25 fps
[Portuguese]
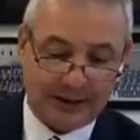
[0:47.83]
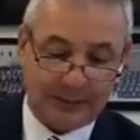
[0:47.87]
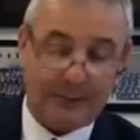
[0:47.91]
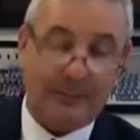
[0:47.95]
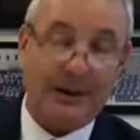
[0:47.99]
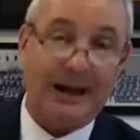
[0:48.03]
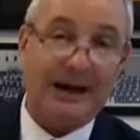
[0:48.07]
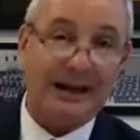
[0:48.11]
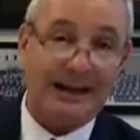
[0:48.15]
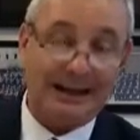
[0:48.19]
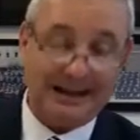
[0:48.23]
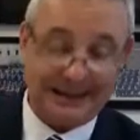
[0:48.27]

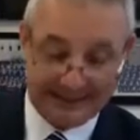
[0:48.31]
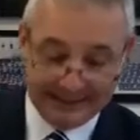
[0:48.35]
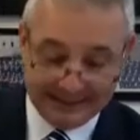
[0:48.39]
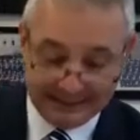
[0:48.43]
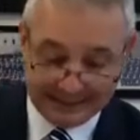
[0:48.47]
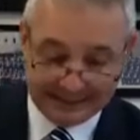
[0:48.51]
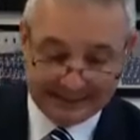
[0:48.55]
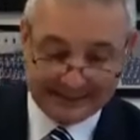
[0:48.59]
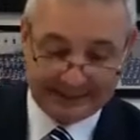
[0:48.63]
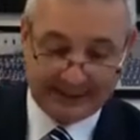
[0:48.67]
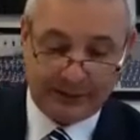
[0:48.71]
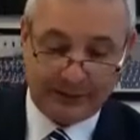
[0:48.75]
Para
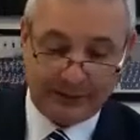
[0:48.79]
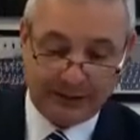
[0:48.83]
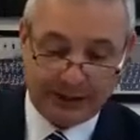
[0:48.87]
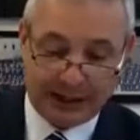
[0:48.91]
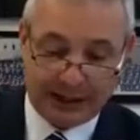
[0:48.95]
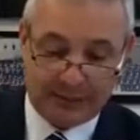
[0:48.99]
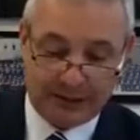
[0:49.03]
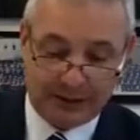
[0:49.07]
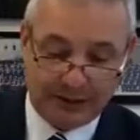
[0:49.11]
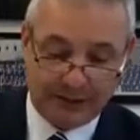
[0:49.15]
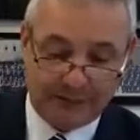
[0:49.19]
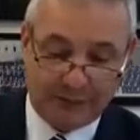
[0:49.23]
aquisição de
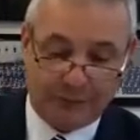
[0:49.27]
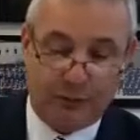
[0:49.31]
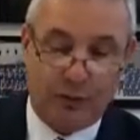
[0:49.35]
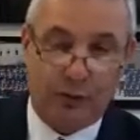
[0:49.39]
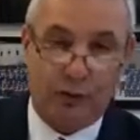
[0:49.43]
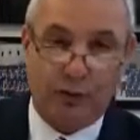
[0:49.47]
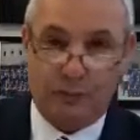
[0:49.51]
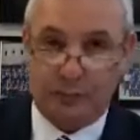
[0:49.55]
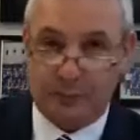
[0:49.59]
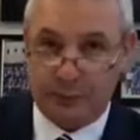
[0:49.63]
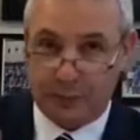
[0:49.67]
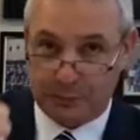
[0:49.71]
arma de
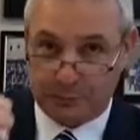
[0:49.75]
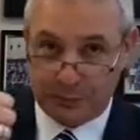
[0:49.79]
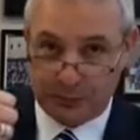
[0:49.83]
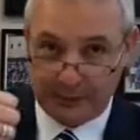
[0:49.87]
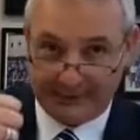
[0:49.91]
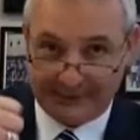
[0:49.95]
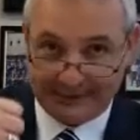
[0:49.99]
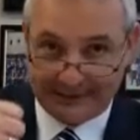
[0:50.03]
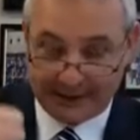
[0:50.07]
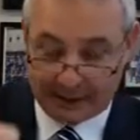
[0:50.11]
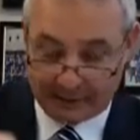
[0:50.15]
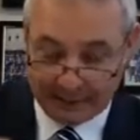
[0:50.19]
fogo por
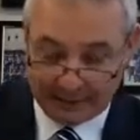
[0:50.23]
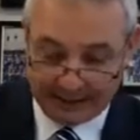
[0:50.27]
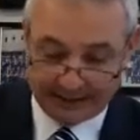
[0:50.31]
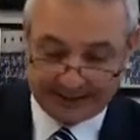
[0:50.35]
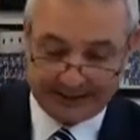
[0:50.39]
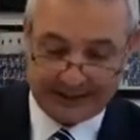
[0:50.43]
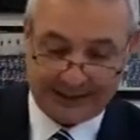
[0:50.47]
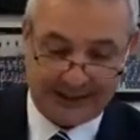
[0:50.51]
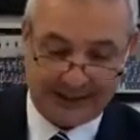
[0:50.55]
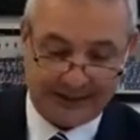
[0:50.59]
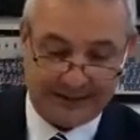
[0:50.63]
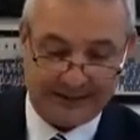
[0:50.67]
policial
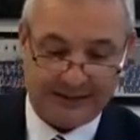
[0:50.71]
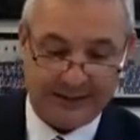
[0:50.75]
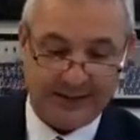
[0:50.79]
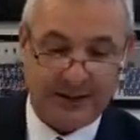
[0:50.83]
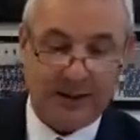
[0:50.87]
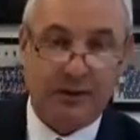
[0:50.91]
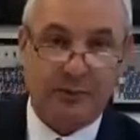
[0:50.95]
militar,